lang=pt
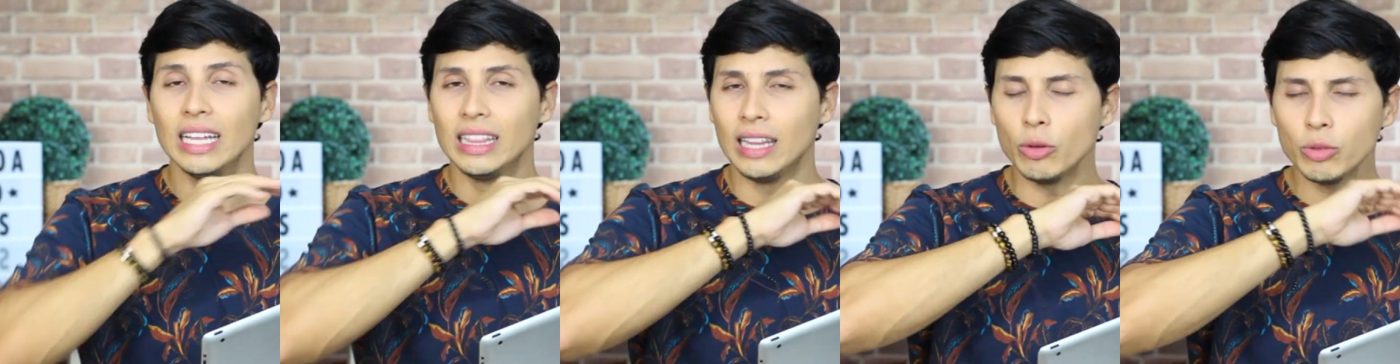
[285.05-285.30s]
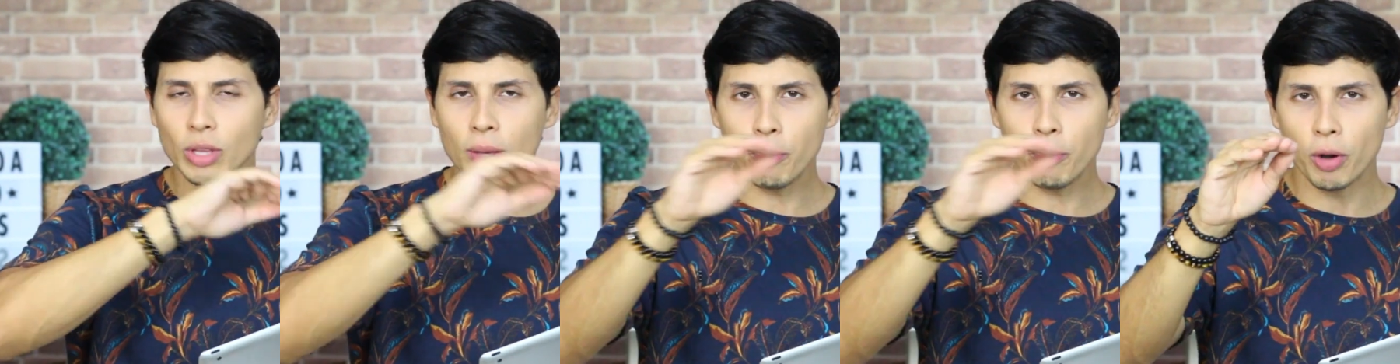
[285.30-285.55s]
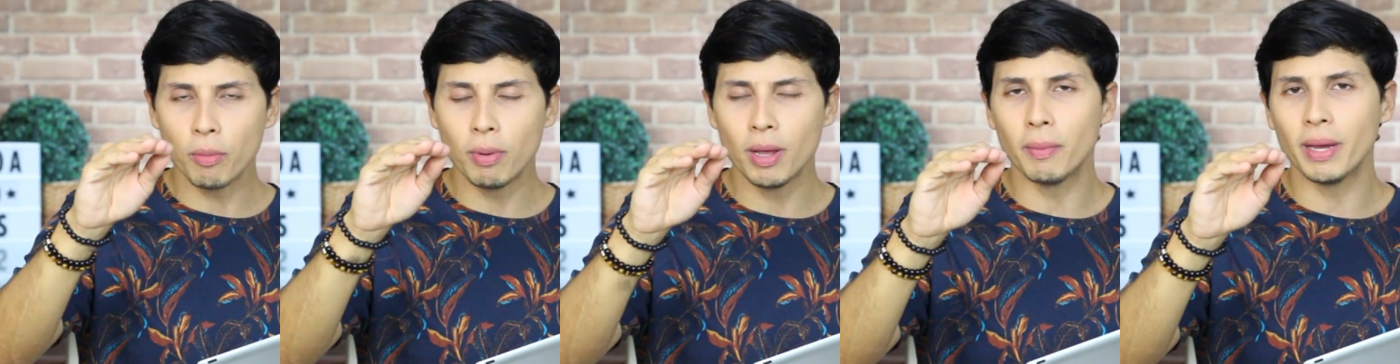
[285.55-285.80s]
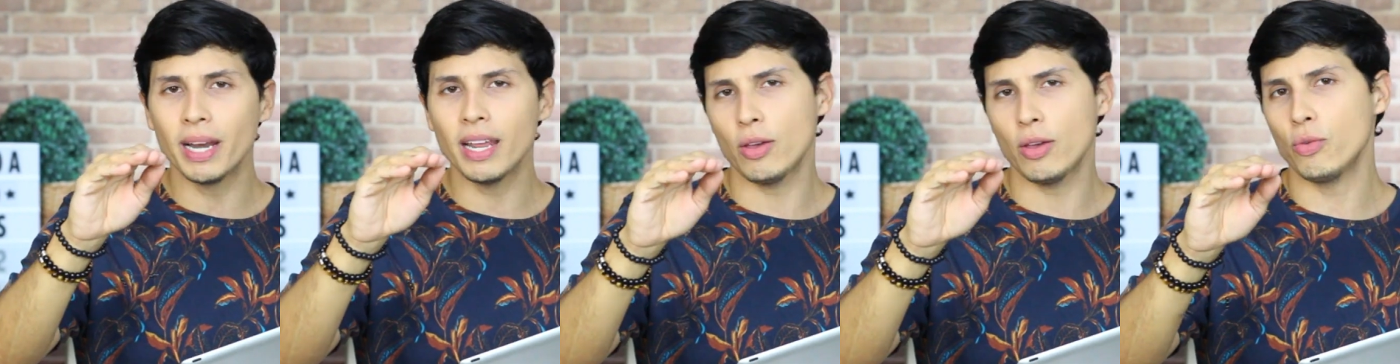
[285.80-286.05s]
não tem
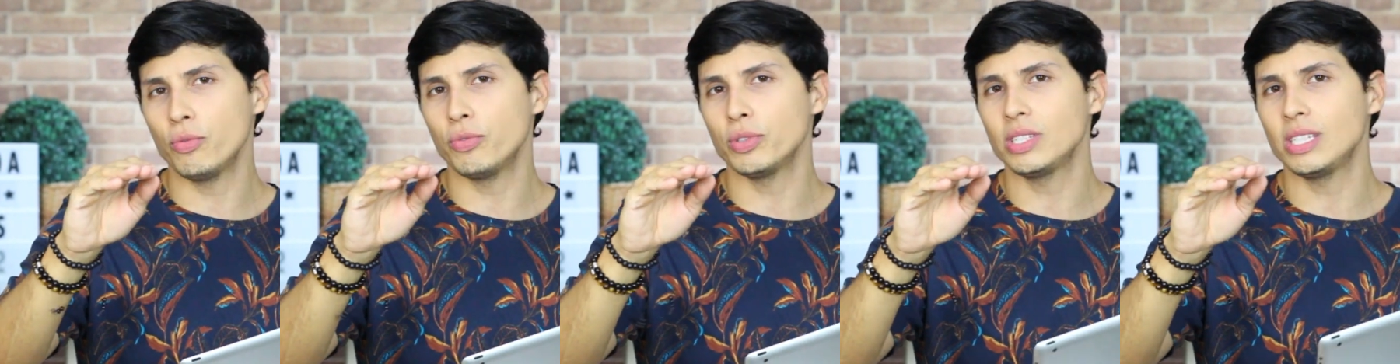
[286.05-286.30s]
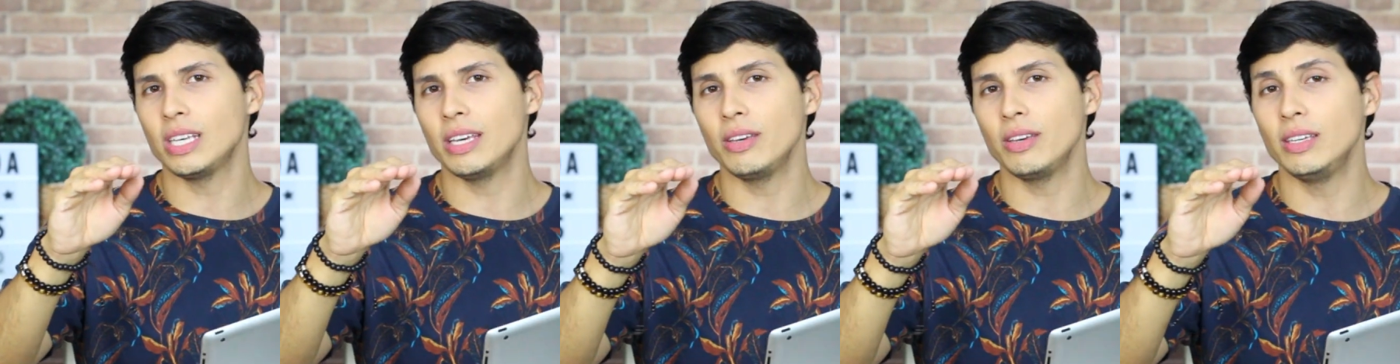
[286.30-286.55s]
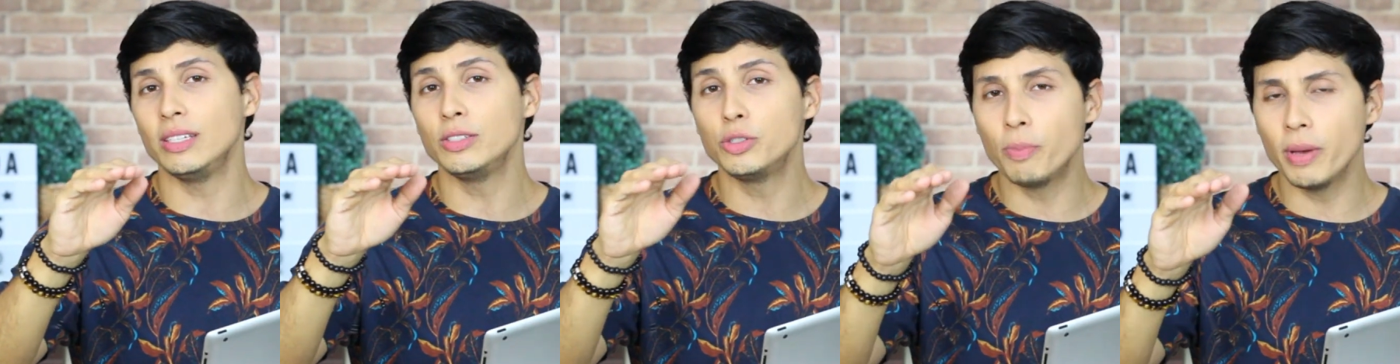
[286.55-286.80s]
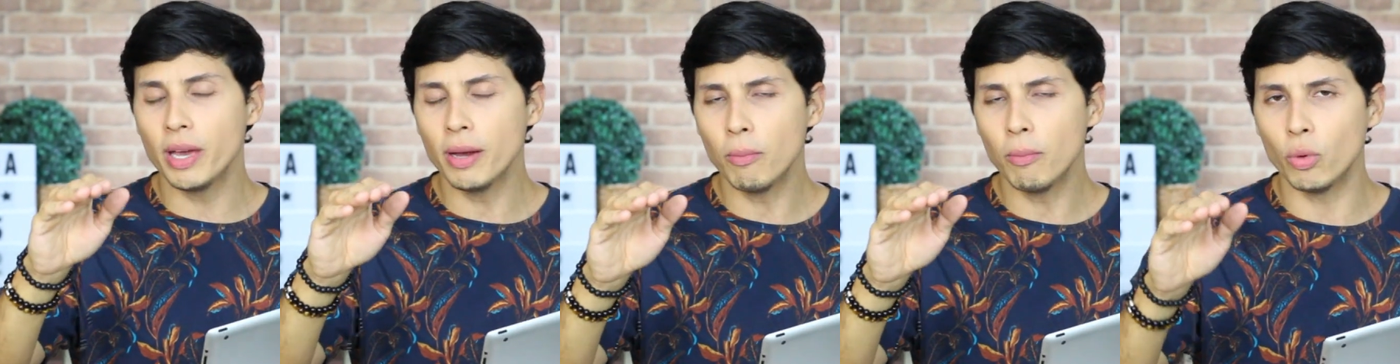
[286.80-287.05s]
problema nenhum você ir de
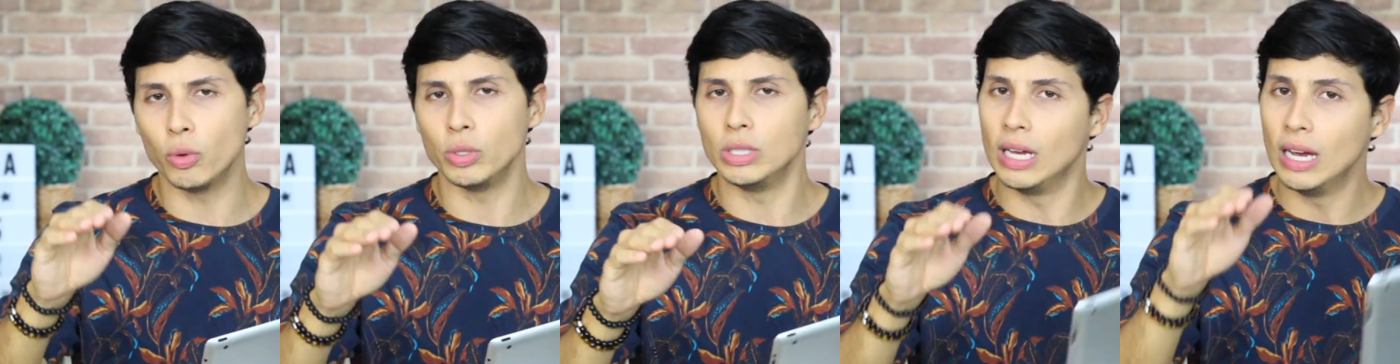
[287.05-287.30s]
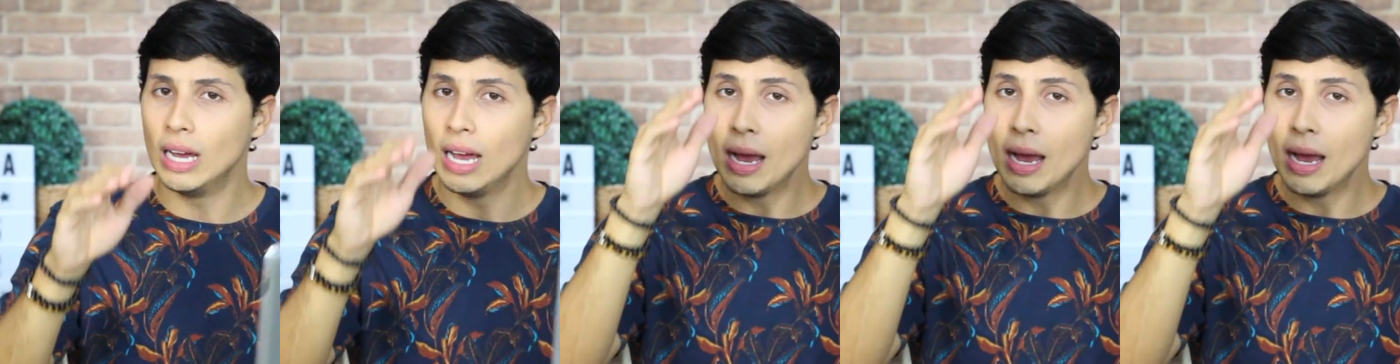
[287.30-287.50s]
bermuda.